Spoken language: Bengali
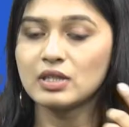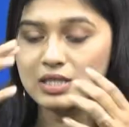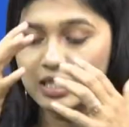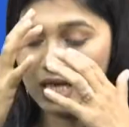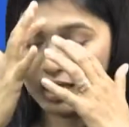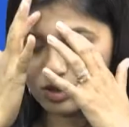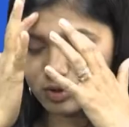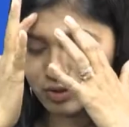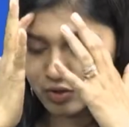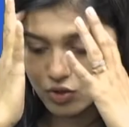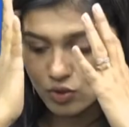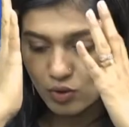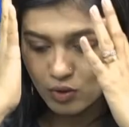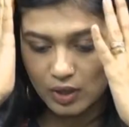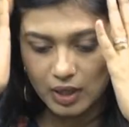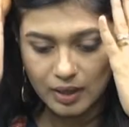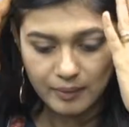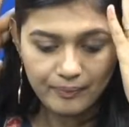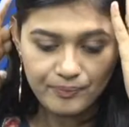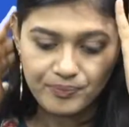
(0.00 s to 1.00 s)
সাজগোজ
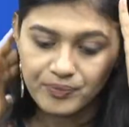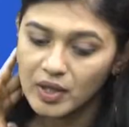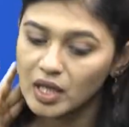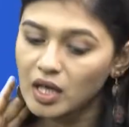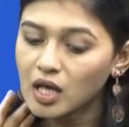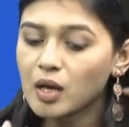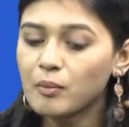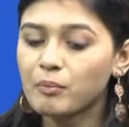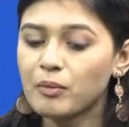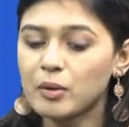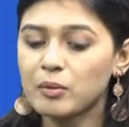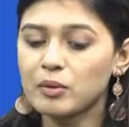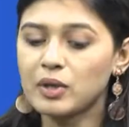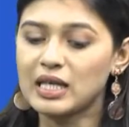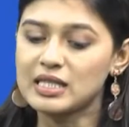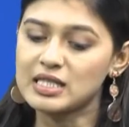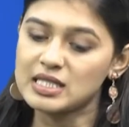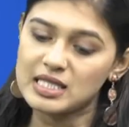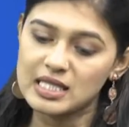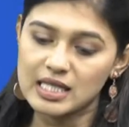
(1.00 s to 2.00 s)
করলাম পর বলো
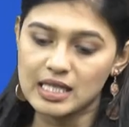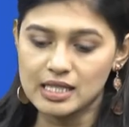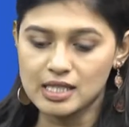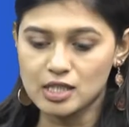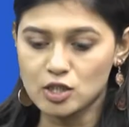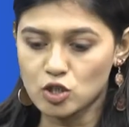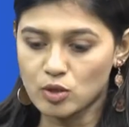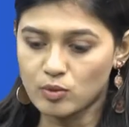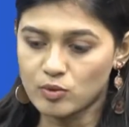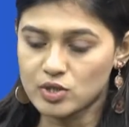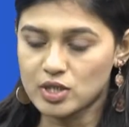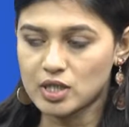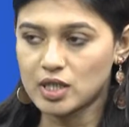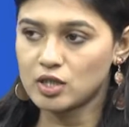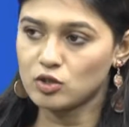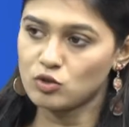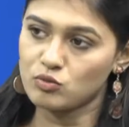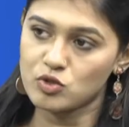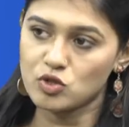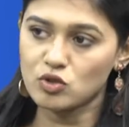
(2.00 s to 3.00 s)
আচ্ছা ঠিক আছে সমস্যা
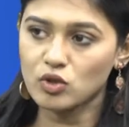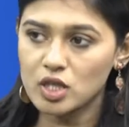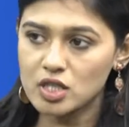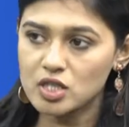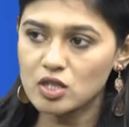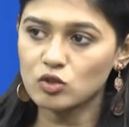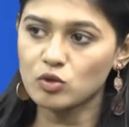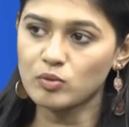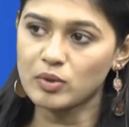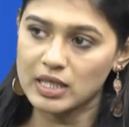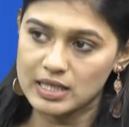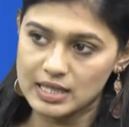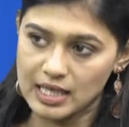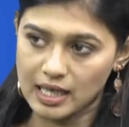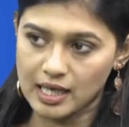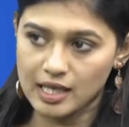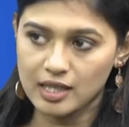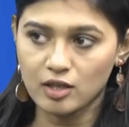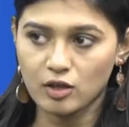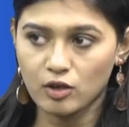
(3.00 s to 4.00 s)
নেই তুমি চলে যাও তোমাকে
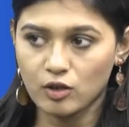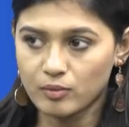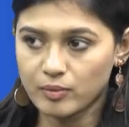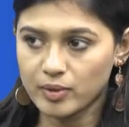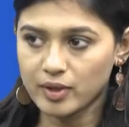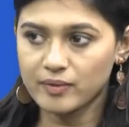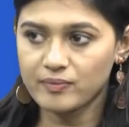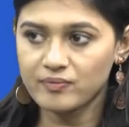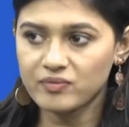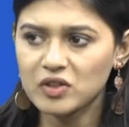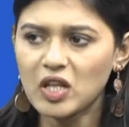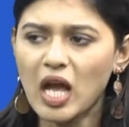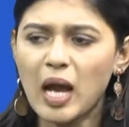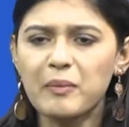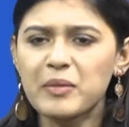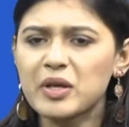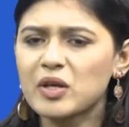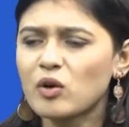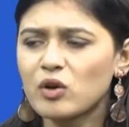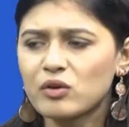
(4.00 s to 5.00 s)
জানায় দেওয়া হবে
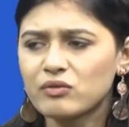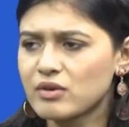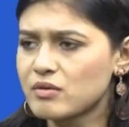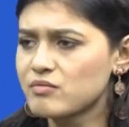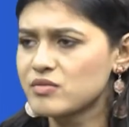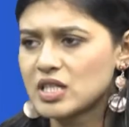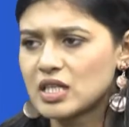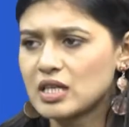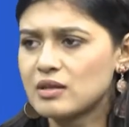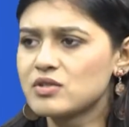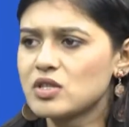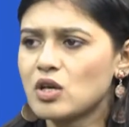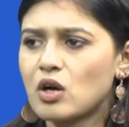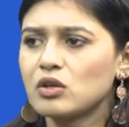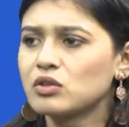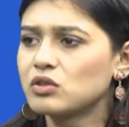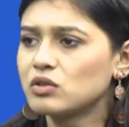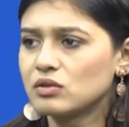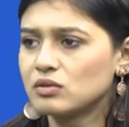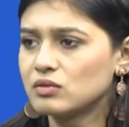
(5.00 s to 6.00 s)
আমি কনফার্ম ছিলাম যে
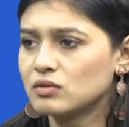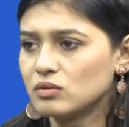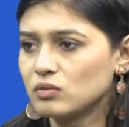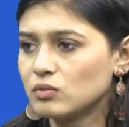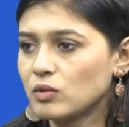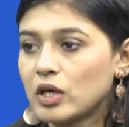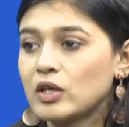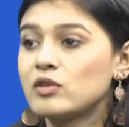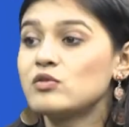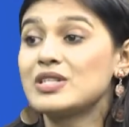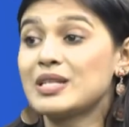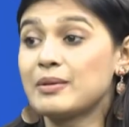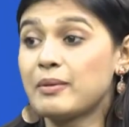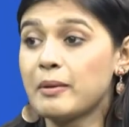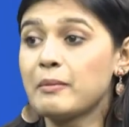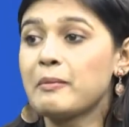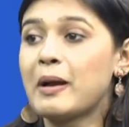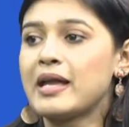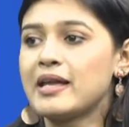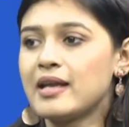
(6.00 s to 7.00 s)
হয়তো কারণ
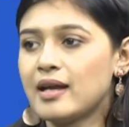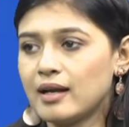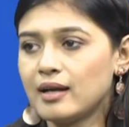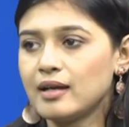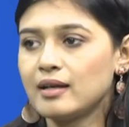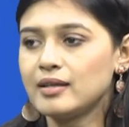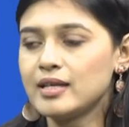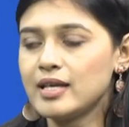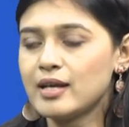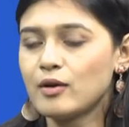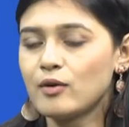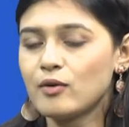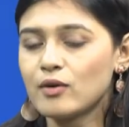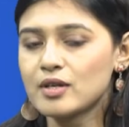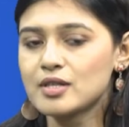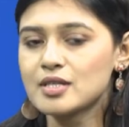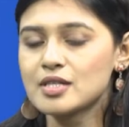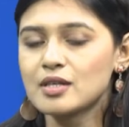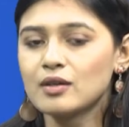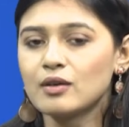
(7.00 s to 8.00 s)
যেভাবে ভাইয়া ইয়ে
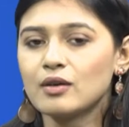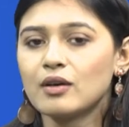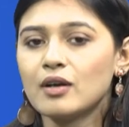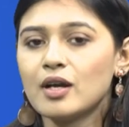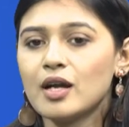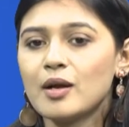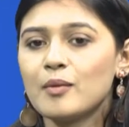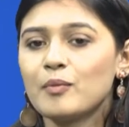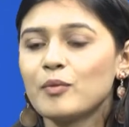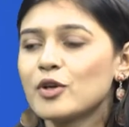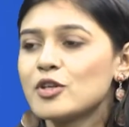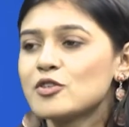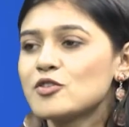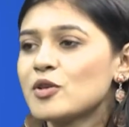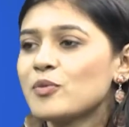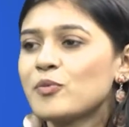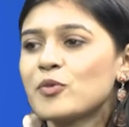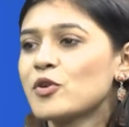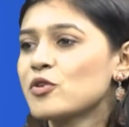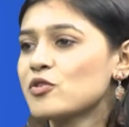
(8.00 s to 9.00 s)
করেছিল
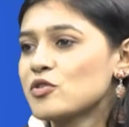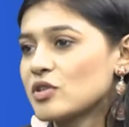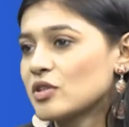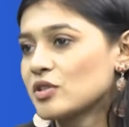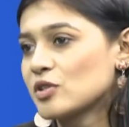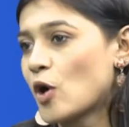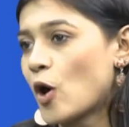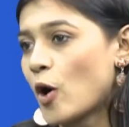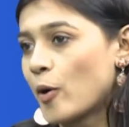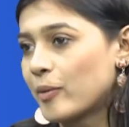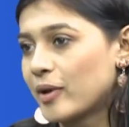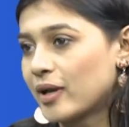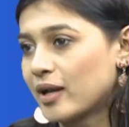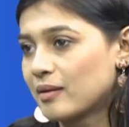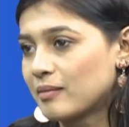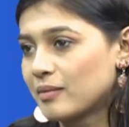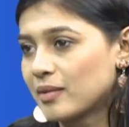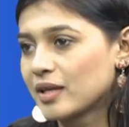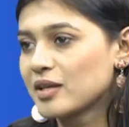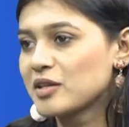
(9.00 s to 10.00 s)
বলেছিল মনে হয়েছিল যে হবে না
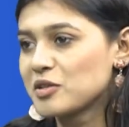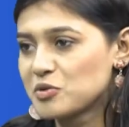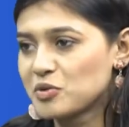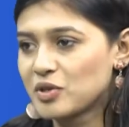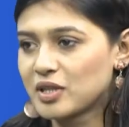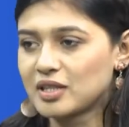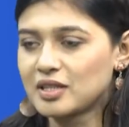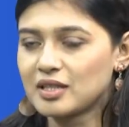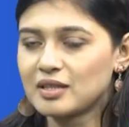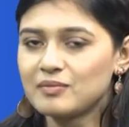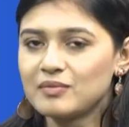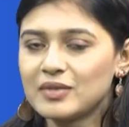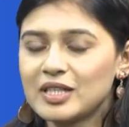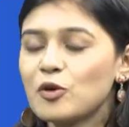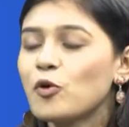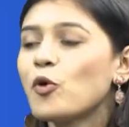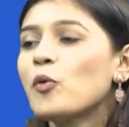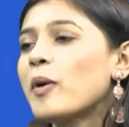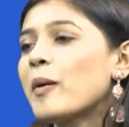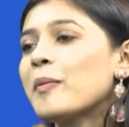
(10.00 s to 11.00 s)
বা কিছু একটা মানে
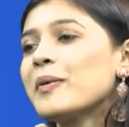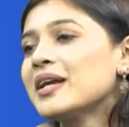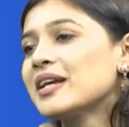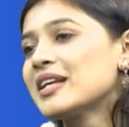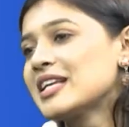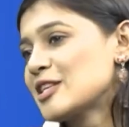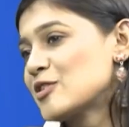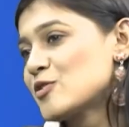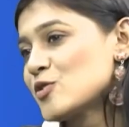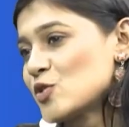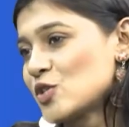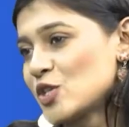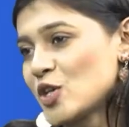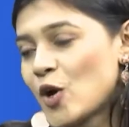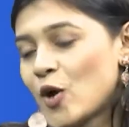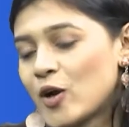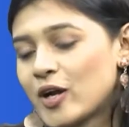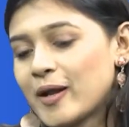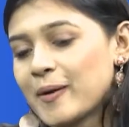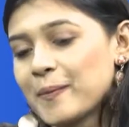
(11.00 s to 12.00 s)
ওভাবে কিছু
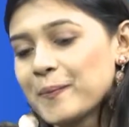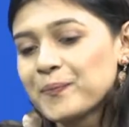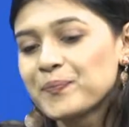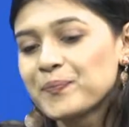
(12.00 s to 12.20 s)
শিওর না